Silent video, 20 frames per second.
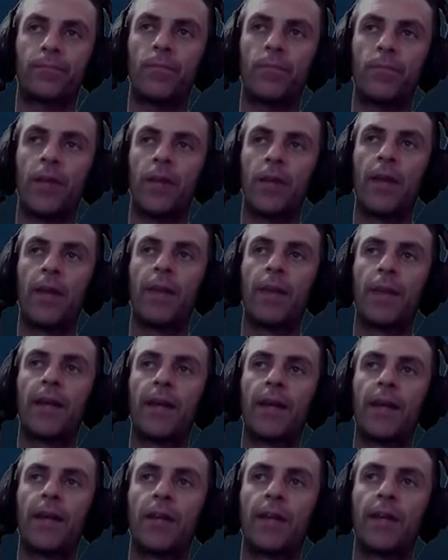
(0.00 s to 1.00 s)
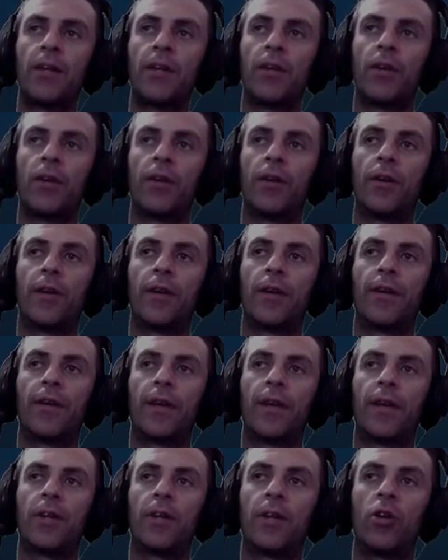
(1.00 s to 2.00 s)
E repare que aqui, ó,
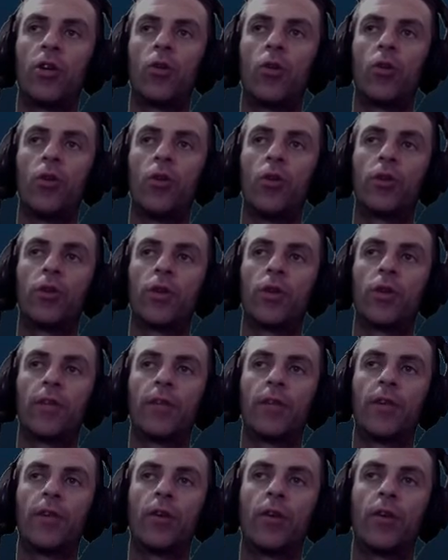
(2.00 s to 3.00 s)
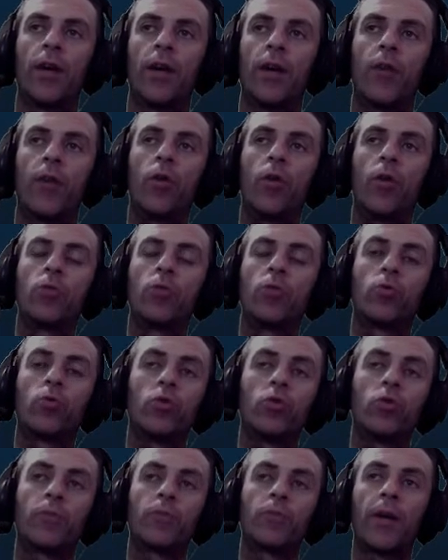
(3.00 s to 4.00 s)
tá aqui, ó, oito, ó, tá vendo? Ó, é oito
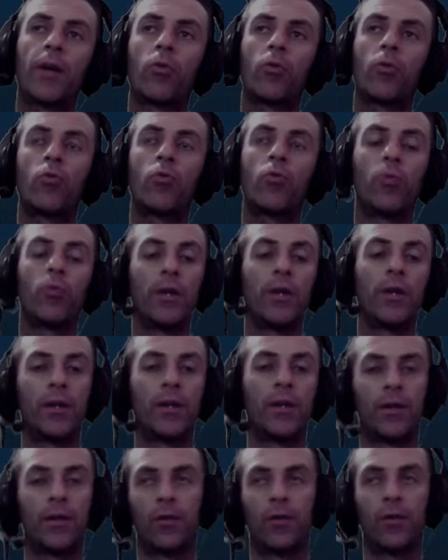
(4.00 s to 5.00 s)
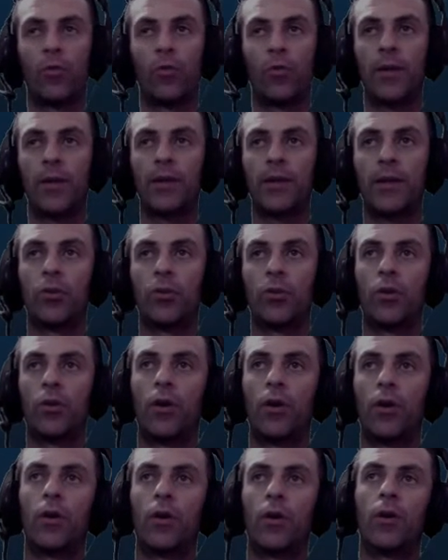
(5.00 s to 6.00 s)
turnos para concluir o batedor,
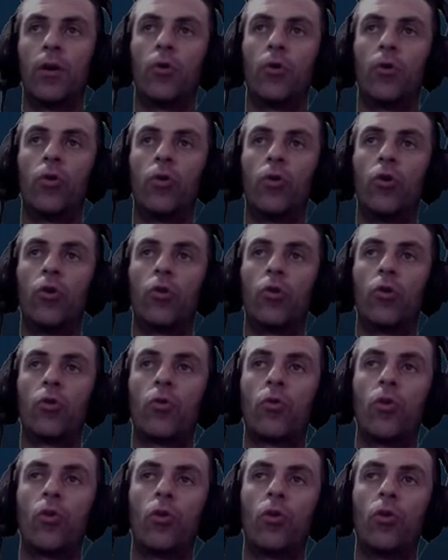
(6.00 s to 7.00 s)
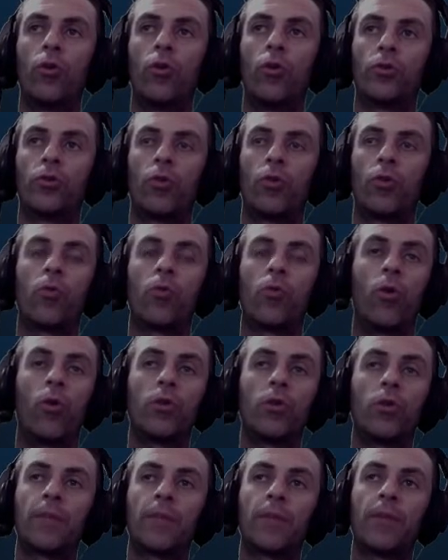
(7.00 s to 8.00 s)
ó. O Colonos, ó. O
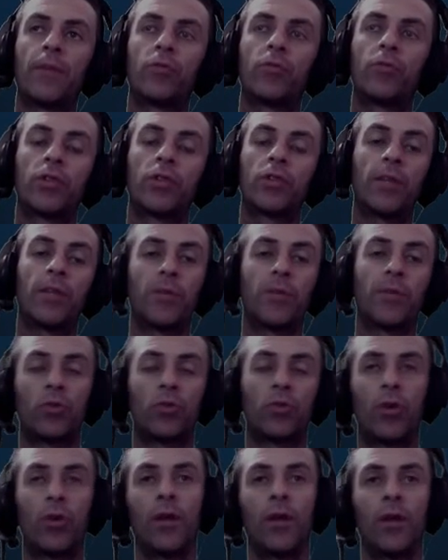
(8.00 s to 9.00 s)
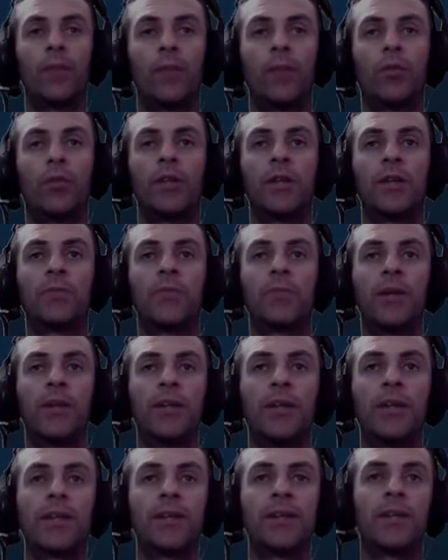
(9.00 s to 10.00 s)
Colonos é pra você, pessoal, poder
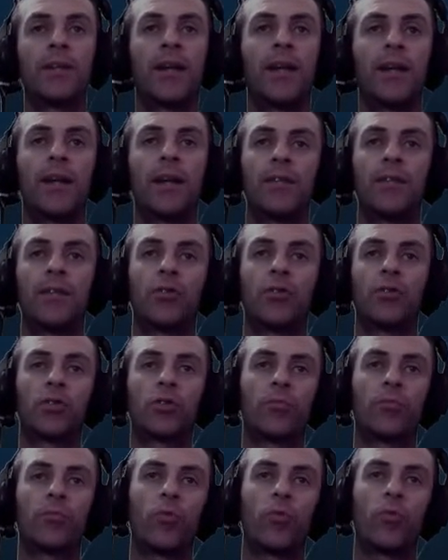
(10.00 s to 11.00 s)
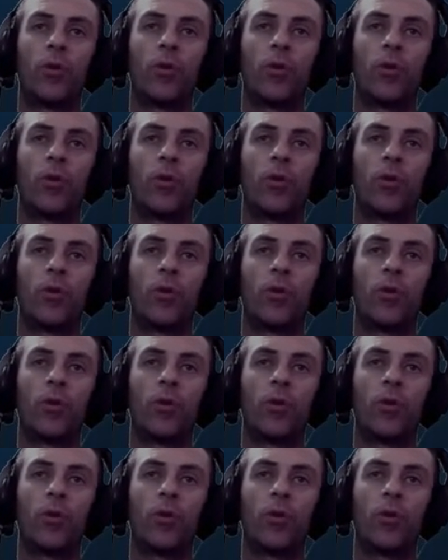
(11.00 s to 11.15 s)
expandir a cidade. Você, pô...